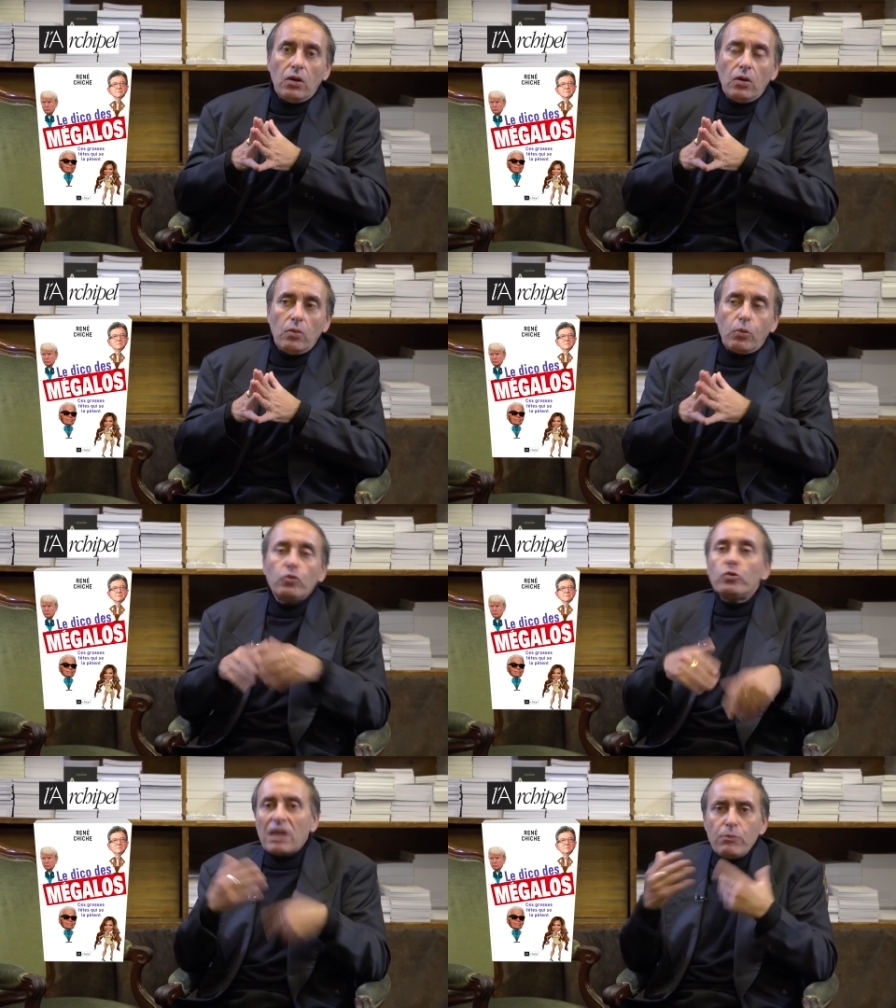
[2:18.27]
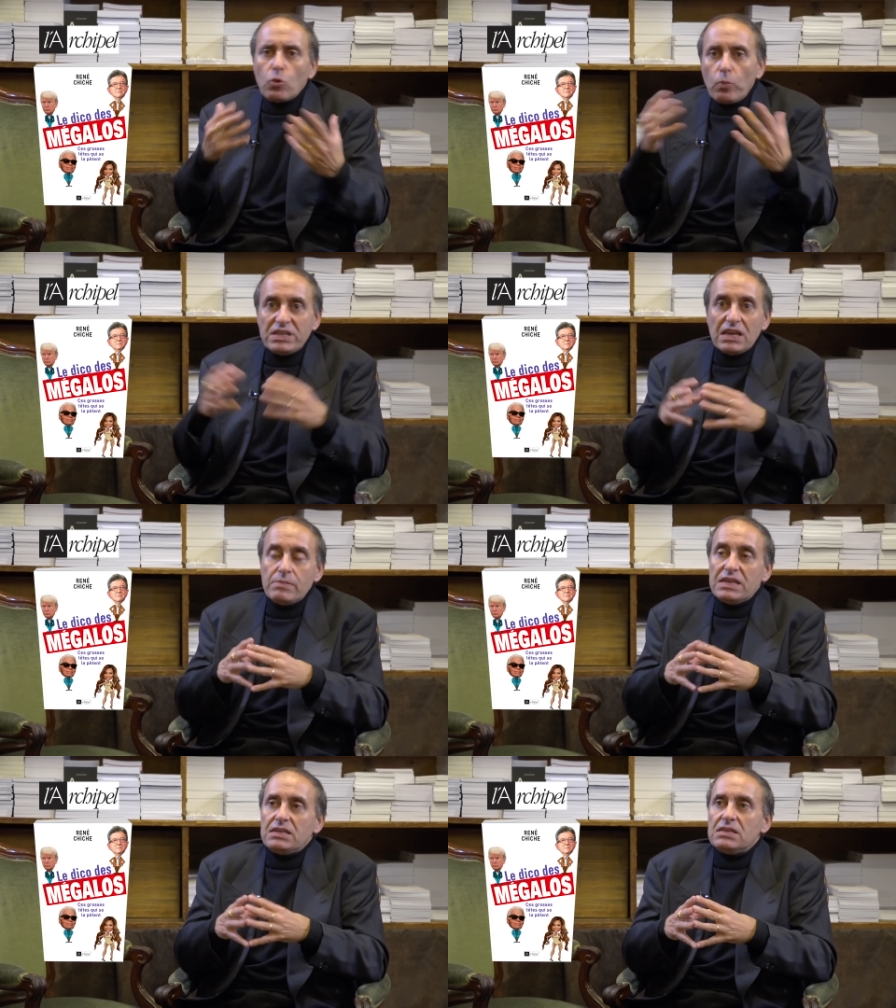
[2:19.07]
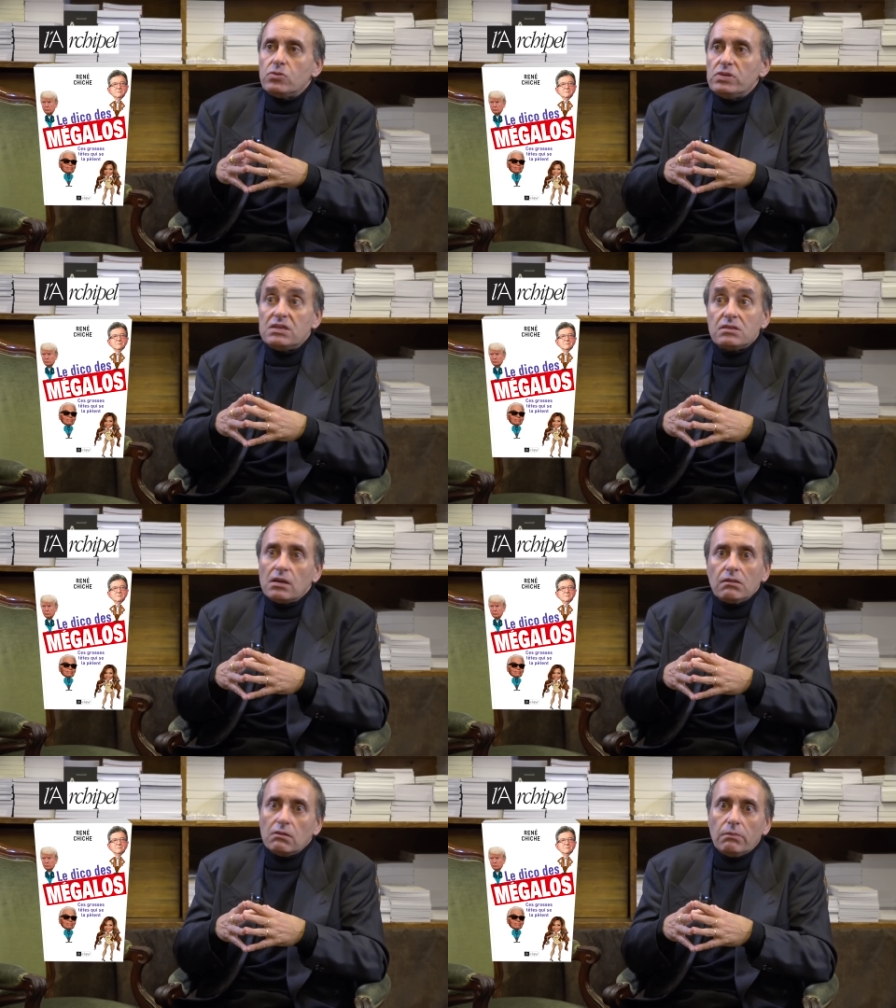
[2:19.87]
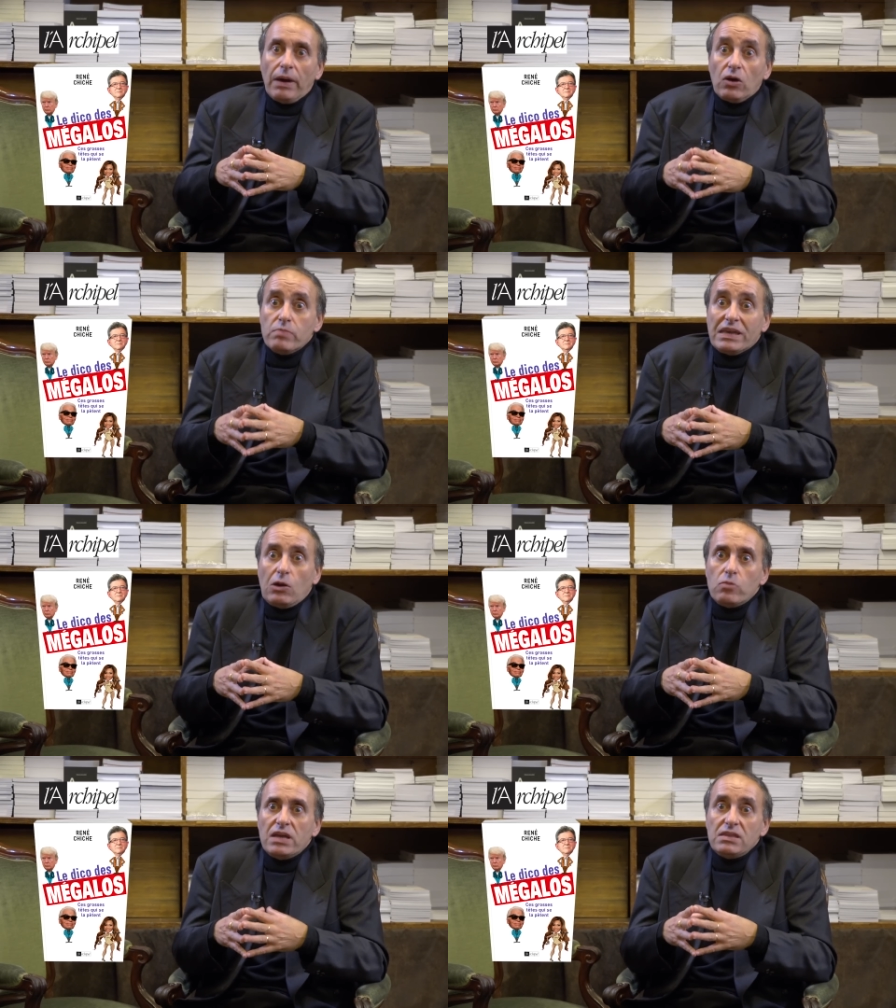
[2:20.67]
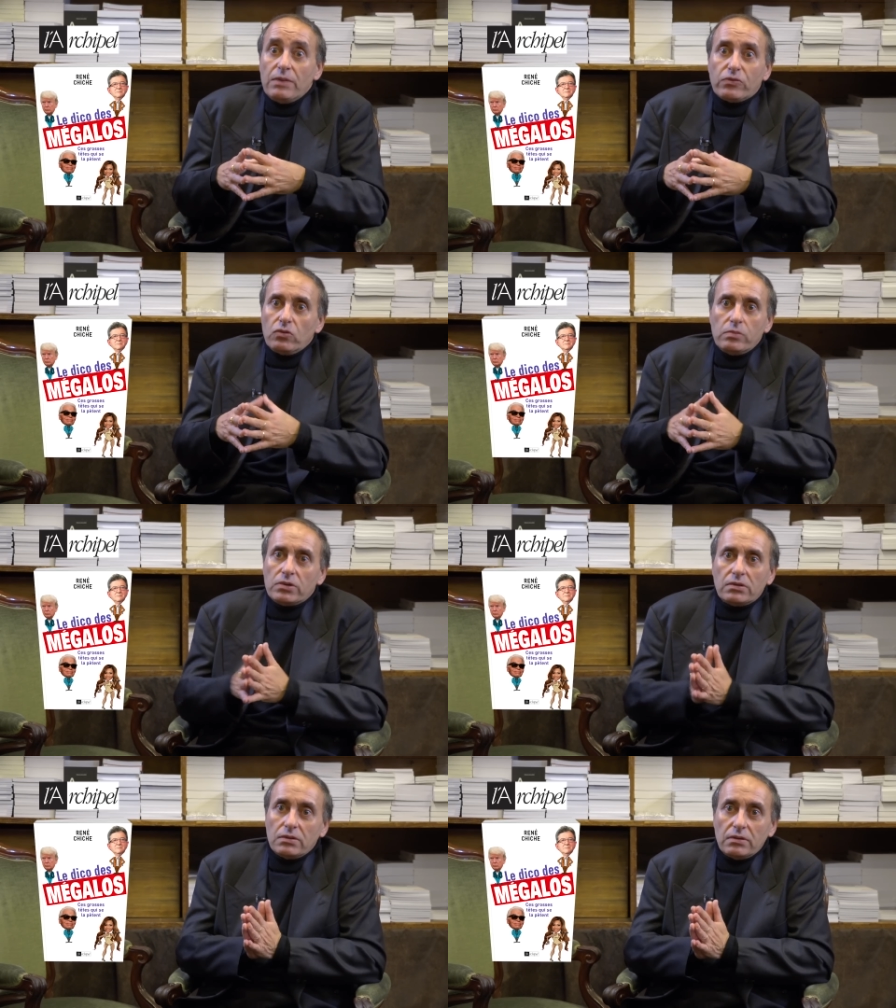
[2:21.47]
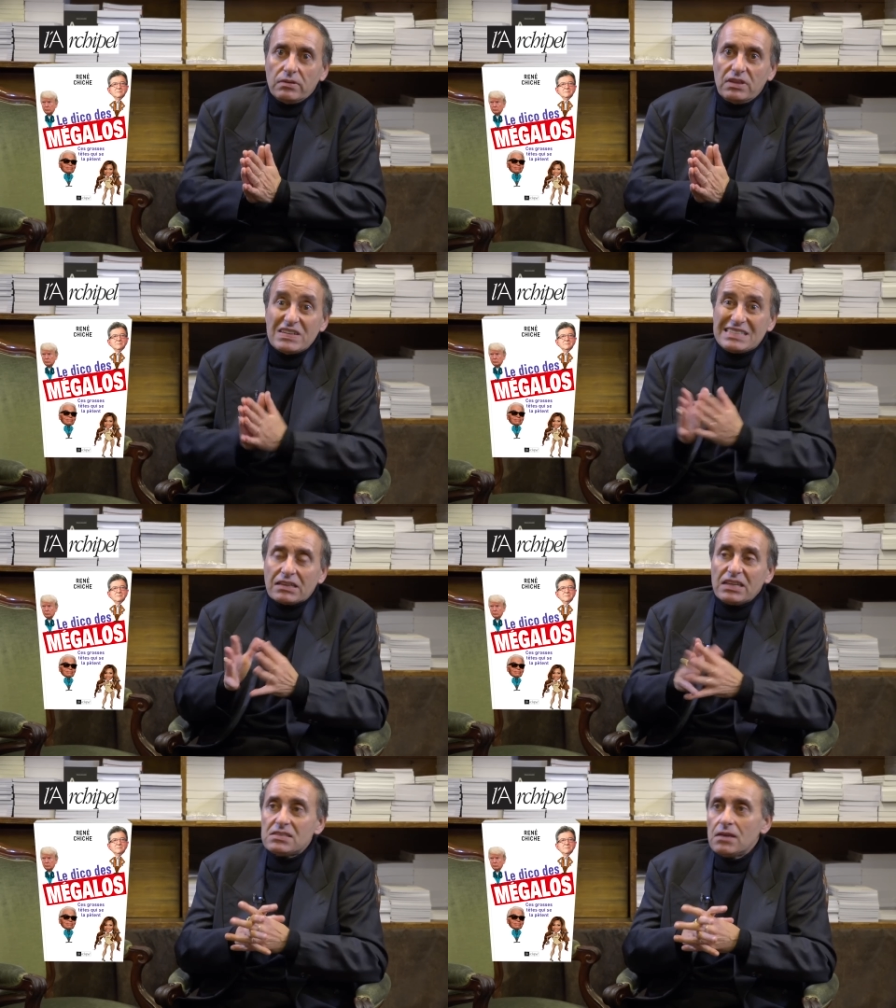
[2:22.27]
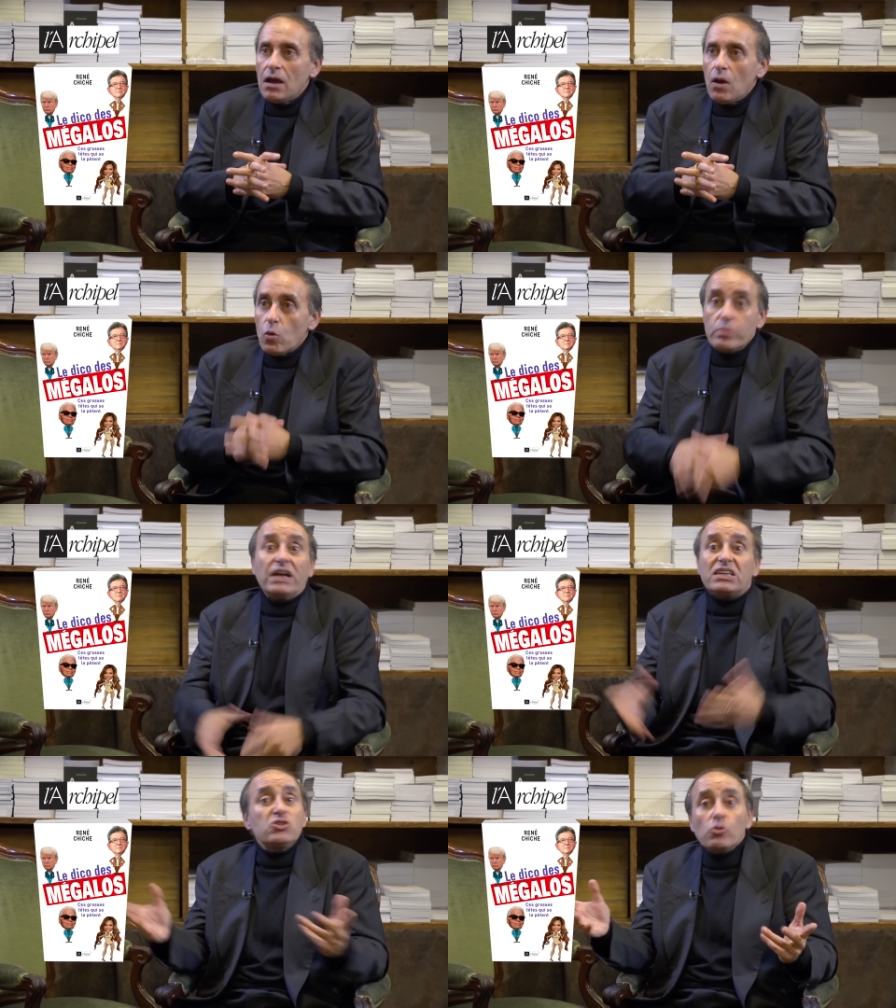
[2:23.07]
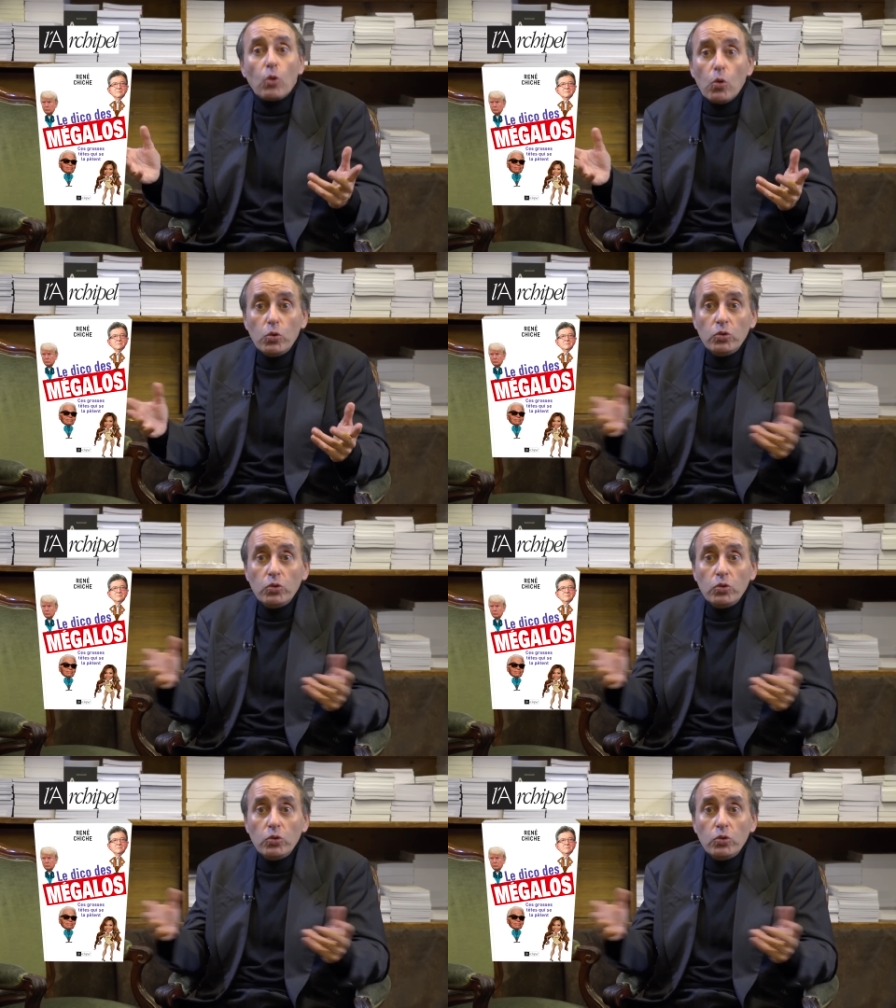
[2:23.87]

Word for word: bon, le nom est un peu compliqué, mais qui se distinguent par une mégalomanie absolument dévastatrice, ou bien Kim Jong-un,